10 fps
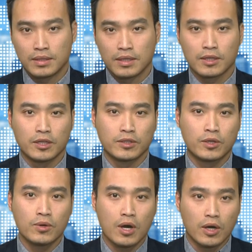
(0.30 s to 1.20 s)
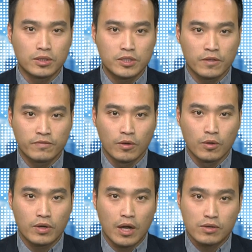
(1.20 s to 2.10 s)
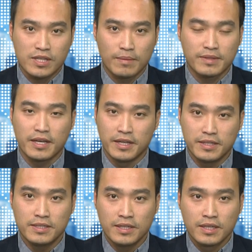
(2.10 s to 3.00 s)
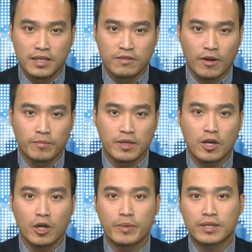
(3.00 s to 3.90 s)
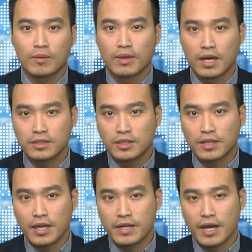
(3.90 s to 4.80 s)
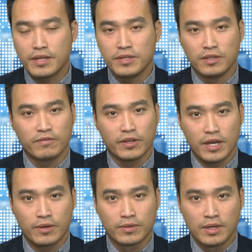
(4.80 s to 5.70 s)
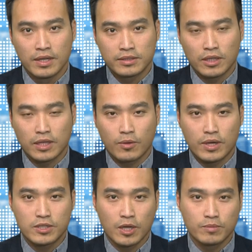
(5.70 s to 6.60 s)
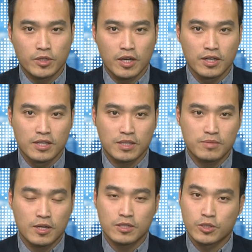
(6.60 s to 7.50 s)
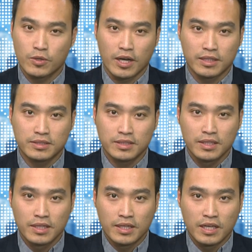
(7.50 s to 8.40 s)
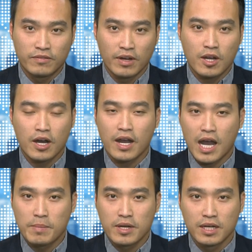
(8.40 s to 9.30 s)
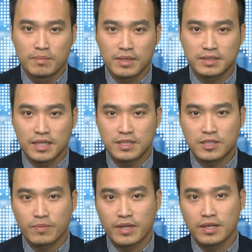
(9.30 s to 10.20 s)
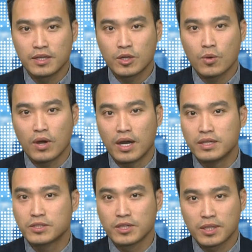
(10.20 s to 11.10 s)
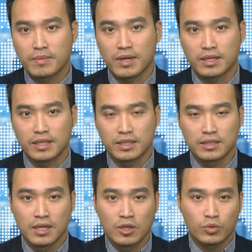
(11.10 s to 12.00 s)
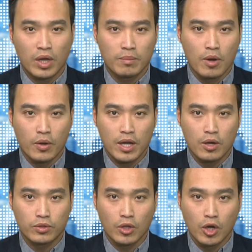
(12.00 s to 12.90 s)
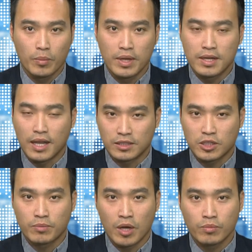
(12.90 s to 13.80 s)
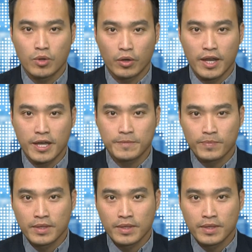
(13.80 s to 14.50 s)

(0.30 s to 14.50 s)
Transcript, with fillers: Lực lượng cứu hộ trong vụ cầu sập tại Ý hy vọng những khối bê tông lớn có thể đã dựa vào nhau, tạo thành khoảng trống cho người sống sót trú ẩn. Hiện vẫn còn 20 người mất tích trong khi lính cứu hỏa chưa tiếp cận được toàn bộ các ô tô bị lẫn trong đống đổ nát.